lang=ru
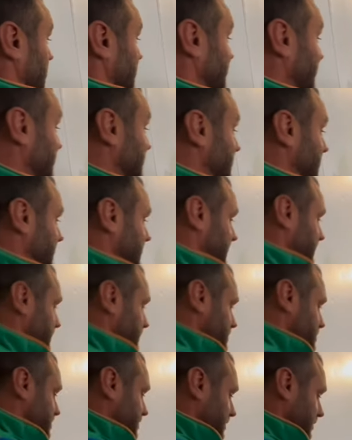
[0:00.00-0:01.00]
На данной
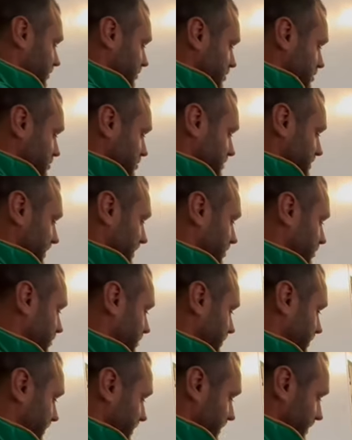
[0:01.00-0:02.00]
машине нож
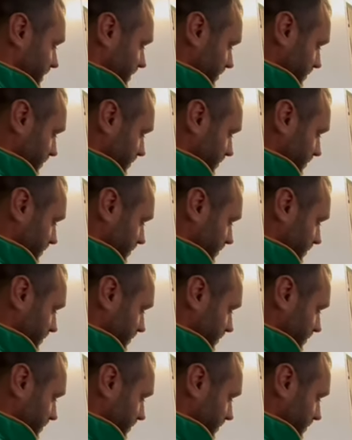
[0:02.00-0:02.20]
установлен